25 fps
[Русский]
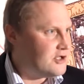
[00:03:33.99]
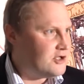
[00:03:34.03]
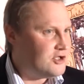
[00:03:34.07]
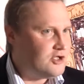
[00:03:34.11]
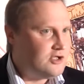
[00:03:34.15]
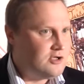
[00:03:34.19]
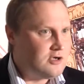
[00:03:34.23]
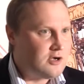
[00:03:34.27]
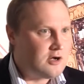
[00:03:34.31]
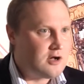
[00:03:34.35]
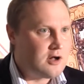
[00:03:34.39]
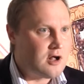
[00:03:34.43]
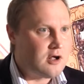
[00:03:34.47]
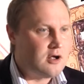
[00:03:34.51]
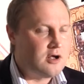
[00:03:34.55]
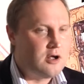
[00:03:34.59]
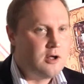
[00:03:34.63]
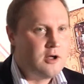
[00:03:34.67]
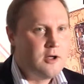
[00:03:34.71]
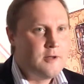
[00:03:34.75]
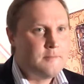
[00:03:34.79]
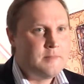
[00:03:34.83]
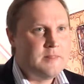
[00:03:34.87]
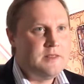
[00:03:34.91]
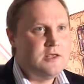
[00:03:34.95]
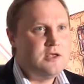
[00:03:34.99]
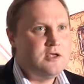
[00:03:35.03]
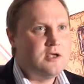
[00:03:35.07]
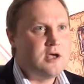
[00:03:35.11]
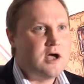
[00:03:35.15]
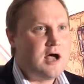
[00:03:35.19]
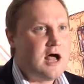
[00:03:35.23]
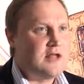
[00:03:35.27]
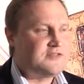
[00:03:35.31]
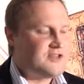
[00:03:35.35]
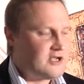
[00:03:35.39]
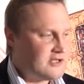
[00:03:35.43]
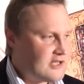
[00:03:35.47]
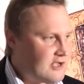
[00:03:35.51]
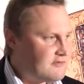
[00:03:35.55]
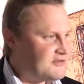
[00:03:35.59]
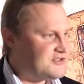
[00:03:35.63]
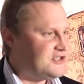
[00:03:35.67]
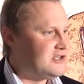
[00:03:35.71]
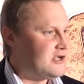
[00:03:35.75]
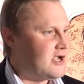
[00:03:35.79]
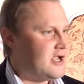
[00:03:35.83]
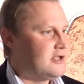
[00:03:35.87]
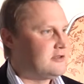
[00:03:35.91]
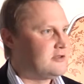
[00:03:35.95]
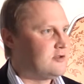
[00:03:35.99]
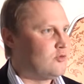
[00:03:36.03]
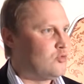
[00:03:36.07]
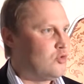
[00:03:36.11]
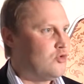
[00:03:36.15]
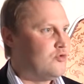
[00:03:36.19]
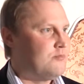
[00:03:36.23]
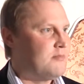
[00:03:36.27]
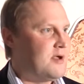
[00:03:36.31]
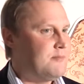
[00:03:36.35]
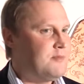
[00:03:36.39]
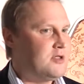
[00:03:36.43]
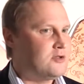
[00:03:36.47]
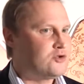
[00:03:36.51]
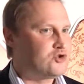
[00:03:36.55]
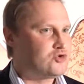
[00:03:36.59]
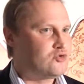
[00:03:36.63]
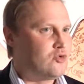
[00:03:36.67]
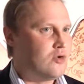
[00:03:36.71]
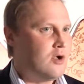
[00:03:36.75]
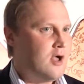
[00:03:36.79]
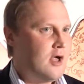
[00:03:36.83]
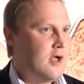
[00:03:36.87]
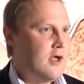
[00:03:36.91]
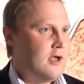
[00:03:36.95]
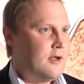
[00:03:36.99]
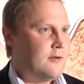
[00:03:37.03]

И, и, а тогда возникает такой момент, что